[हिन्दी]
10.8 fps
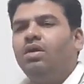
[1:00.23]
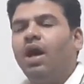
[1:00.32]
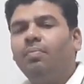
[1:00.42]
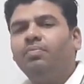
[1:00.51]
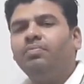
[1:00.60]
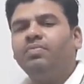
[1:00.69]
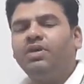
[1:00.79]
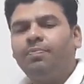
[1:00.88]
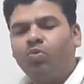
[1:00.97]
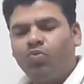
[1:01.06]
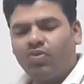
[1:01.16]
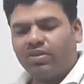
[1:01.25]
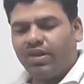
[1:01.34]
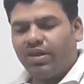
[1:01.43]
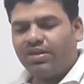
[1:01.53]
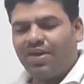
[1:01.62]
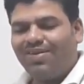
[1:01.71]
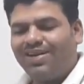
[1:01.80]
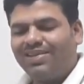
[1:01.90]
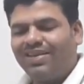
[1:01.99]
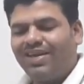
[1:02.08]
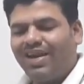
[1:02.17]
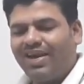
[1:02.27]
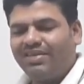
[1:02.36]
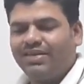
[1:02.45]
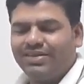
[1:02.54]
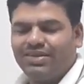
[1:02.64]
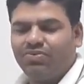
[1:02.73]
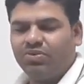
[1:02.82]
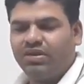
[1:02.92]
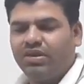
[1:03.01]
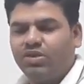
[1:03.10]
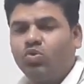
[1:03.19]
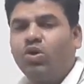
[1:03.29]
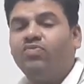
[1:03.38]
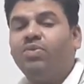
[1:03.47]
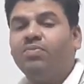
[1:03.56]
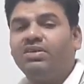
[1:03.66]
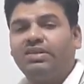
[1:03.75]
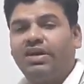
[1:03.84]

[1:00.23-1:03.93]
हम ये प्रूव करते हैं दावा करते हैं कि यार एनर्जी कंजर्व होती है इसको कंफर्म कैसे